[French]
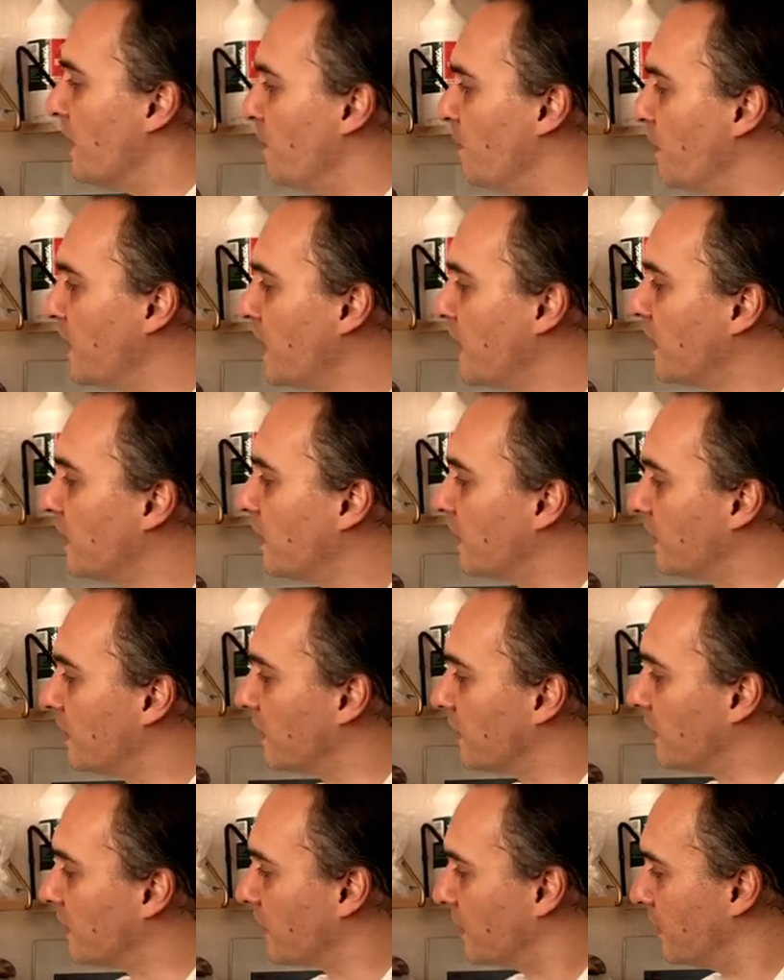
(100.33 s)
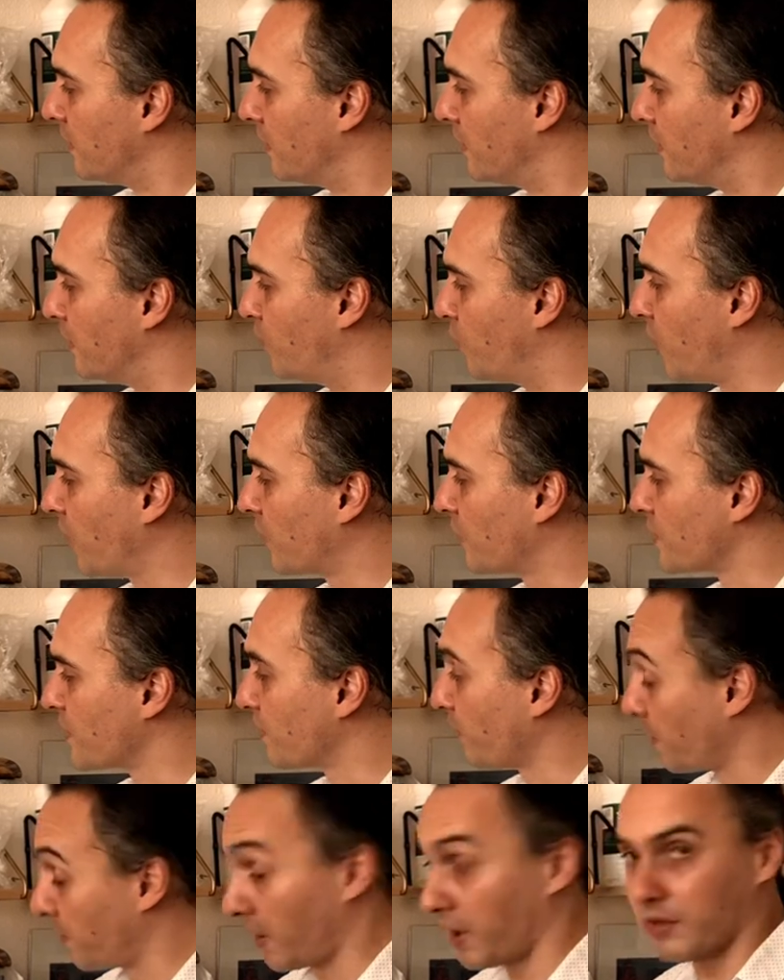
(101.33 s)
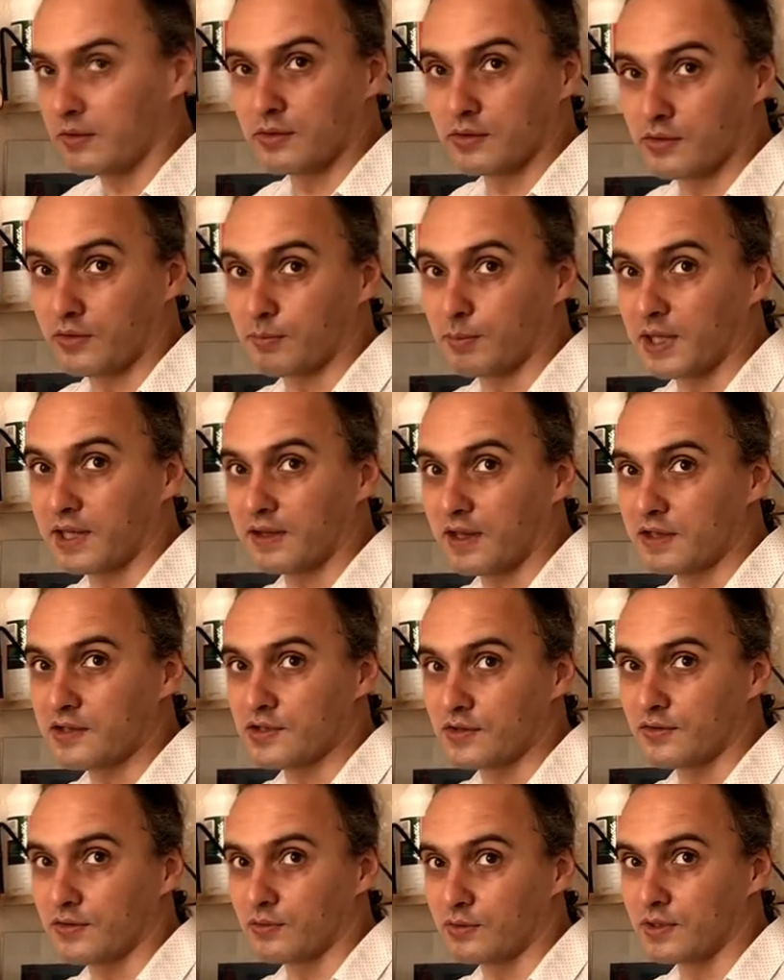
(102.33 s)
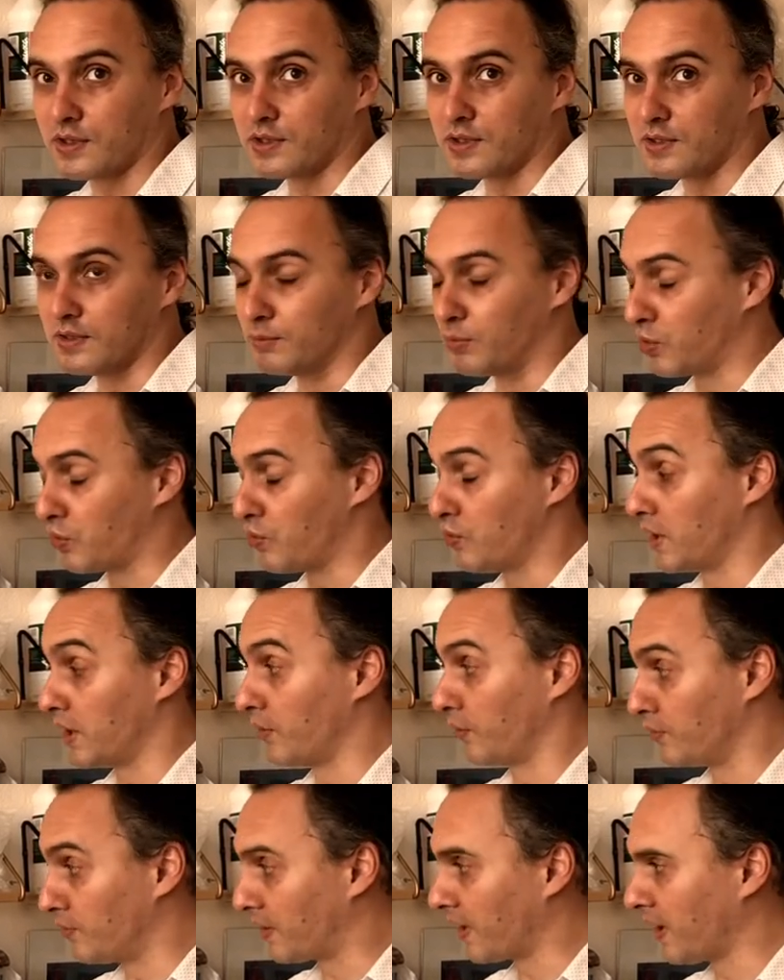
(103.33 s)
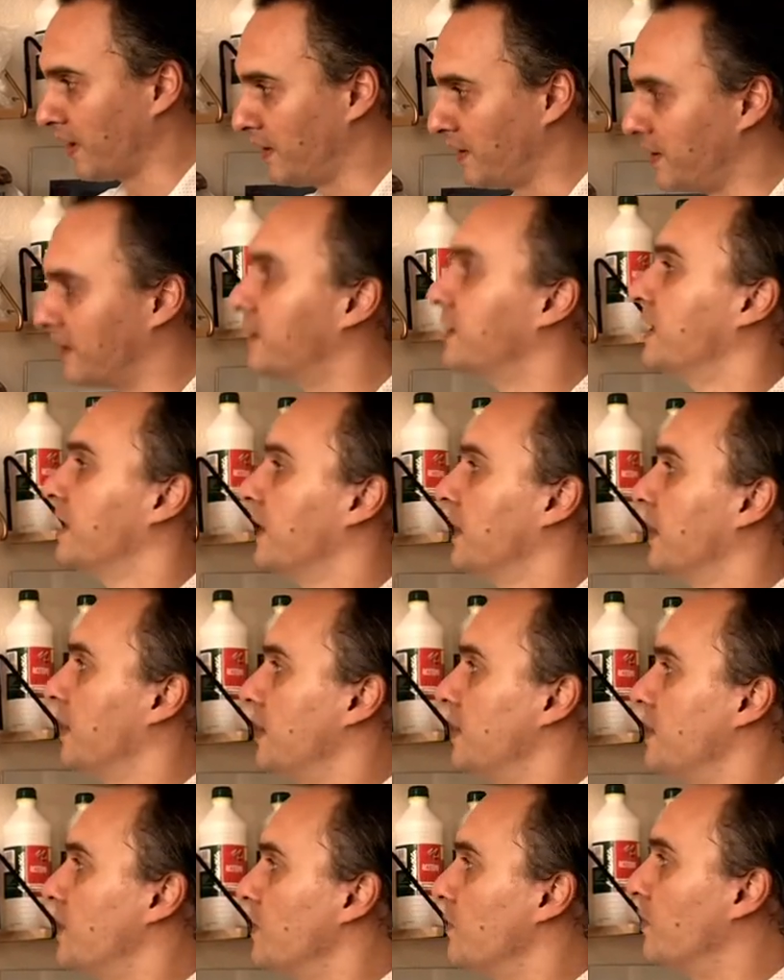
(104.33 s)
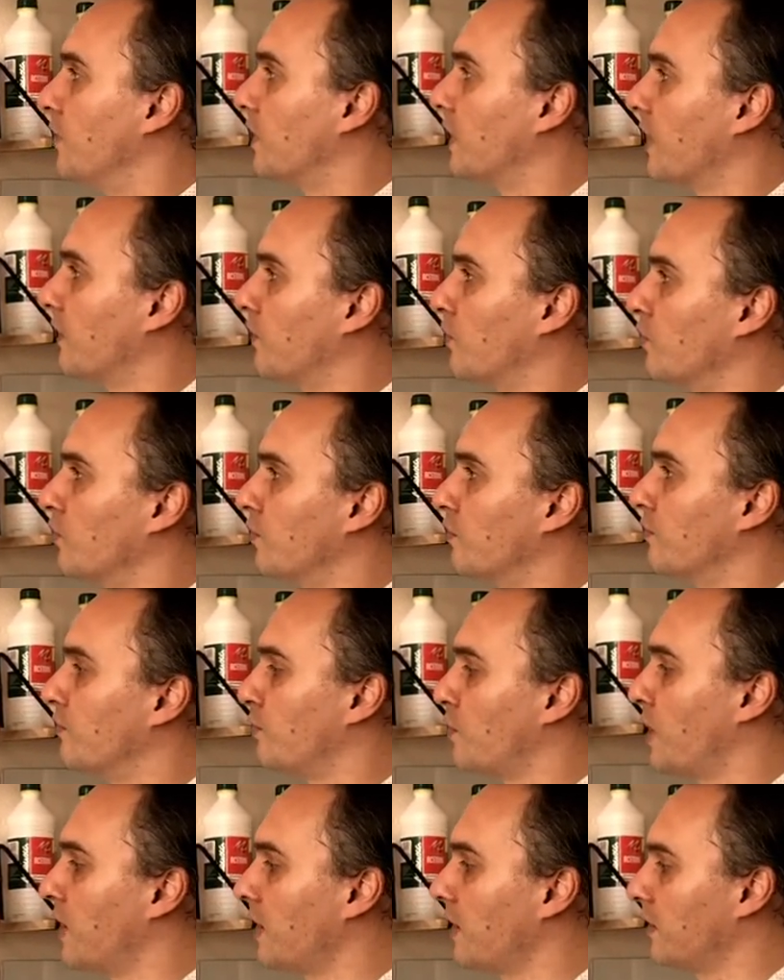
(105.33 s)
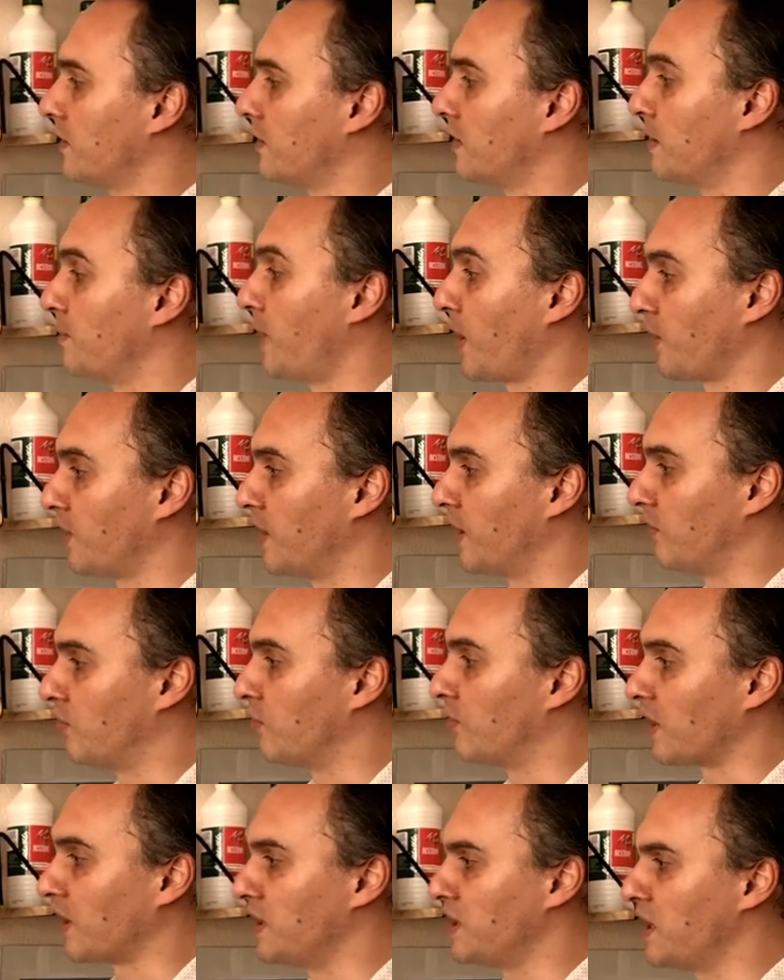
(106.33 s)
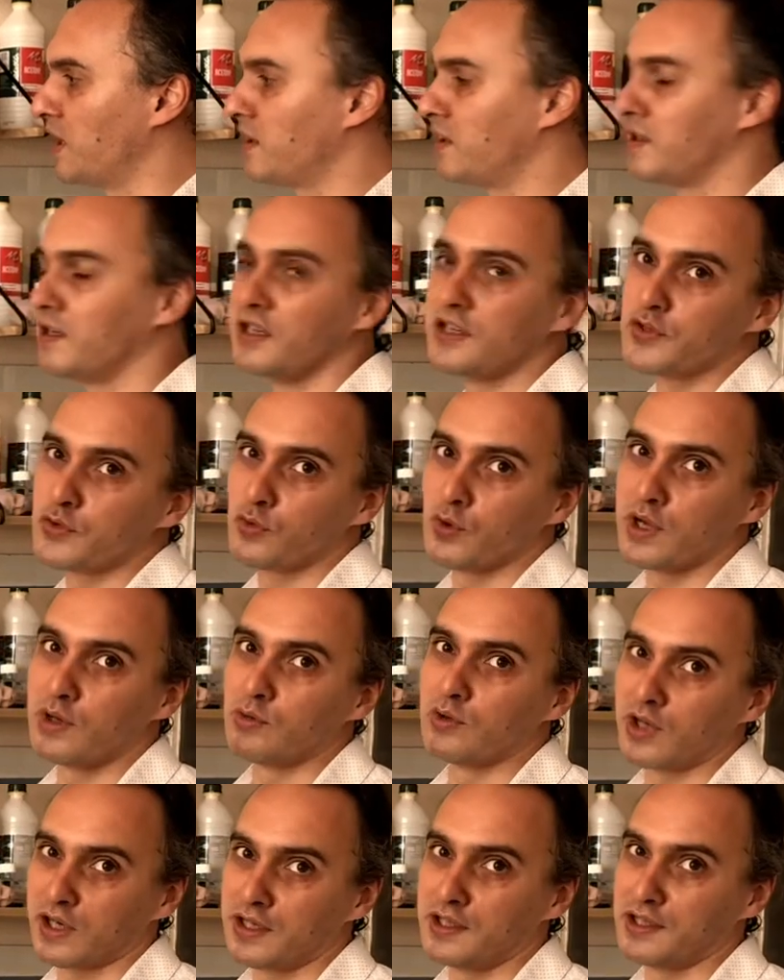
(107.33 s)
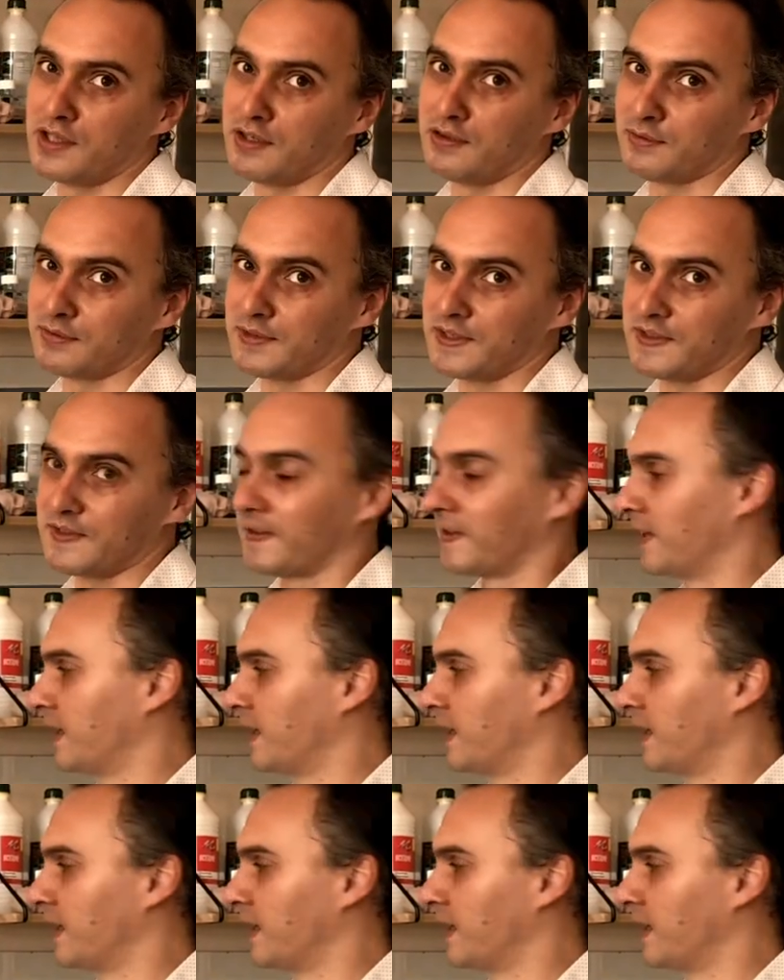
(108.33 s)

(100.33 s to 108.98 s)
Mais euh, moi, quand j'ai préparé le, spectacle, je suis beaucoup allé en Ukraine. J'ai eu l'occasion de voir euh, les marionnettes ukrainiennes et les jouets ukrainiens, en fait.